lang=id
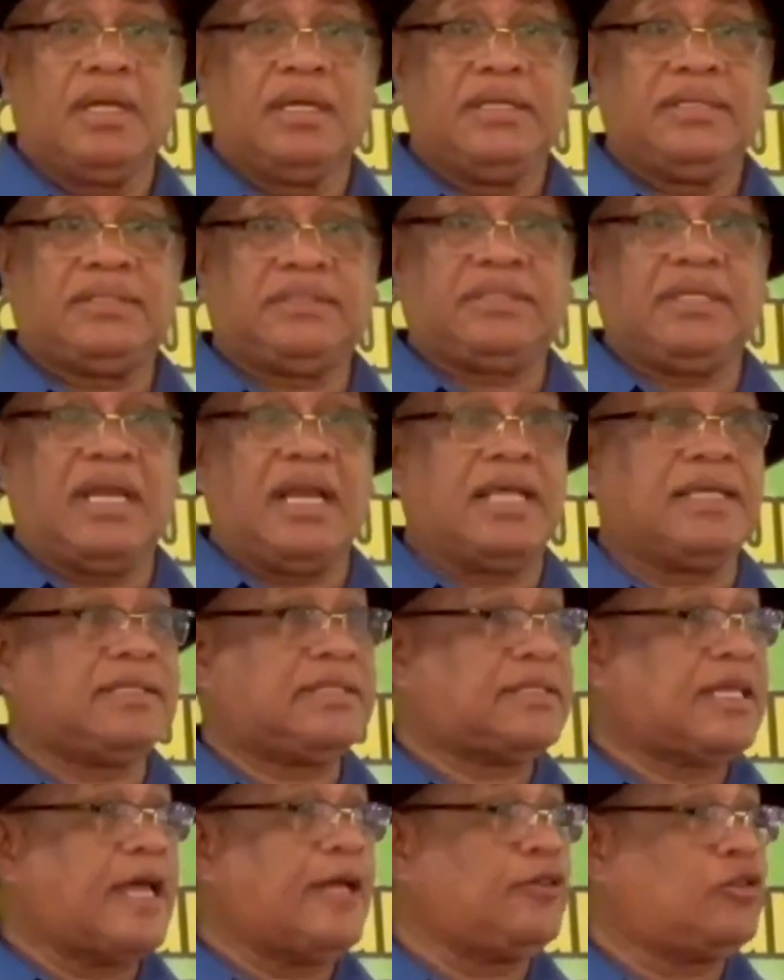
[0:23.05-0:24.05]
istilah
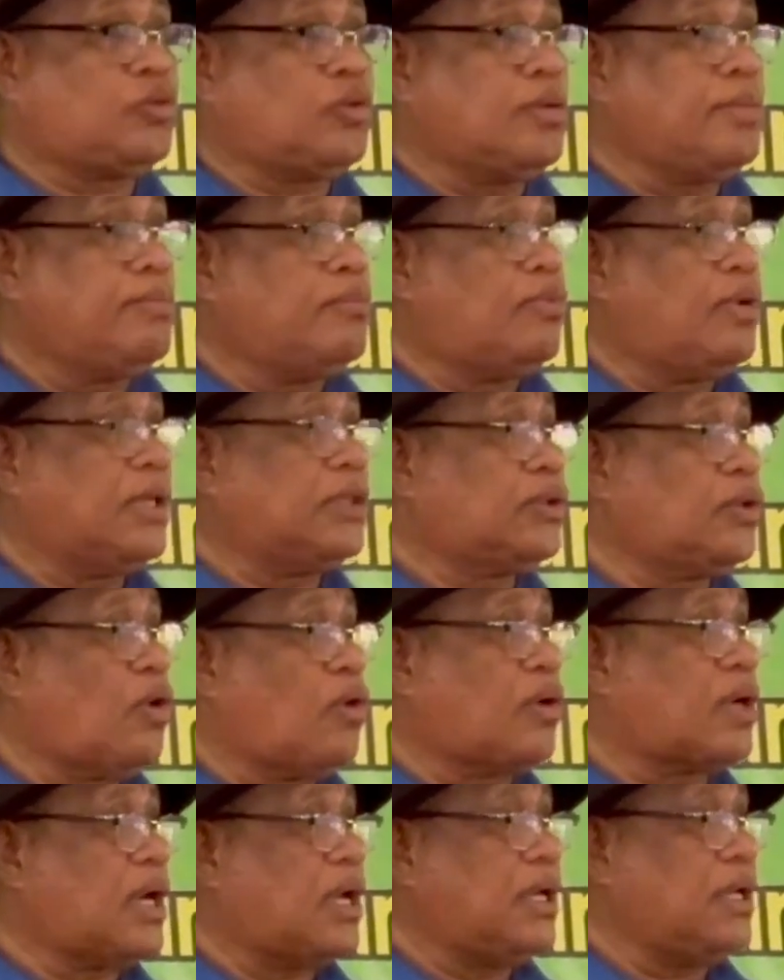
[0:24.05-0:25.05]
zaitun buat
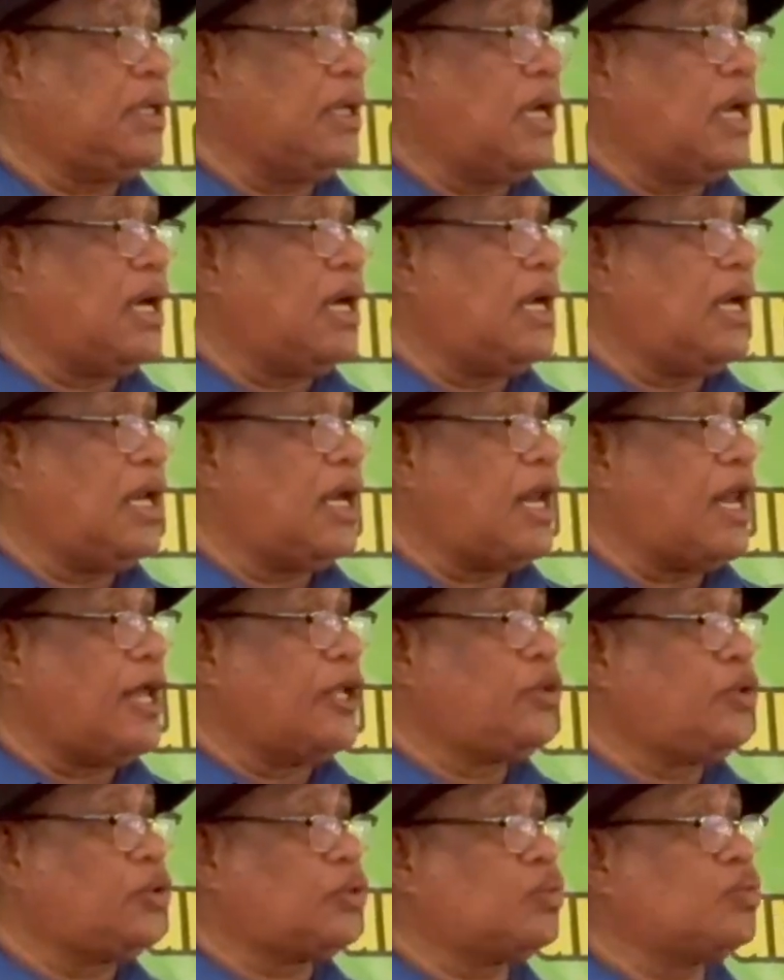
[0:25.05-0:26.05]
orang yang
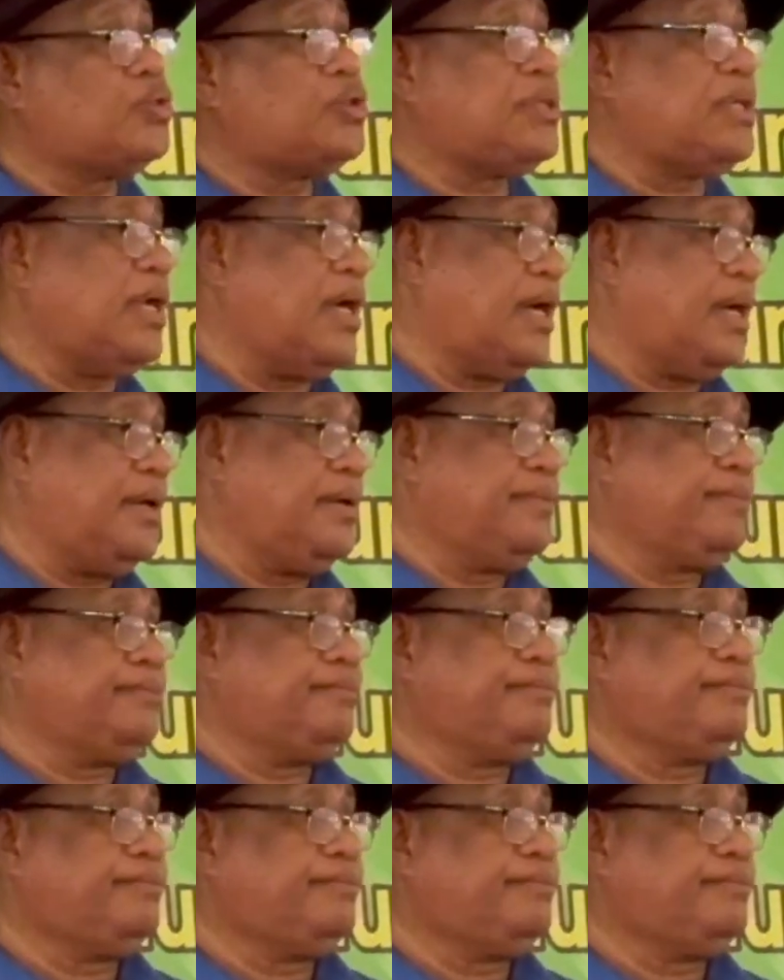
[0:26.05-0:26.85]
lanjut usia.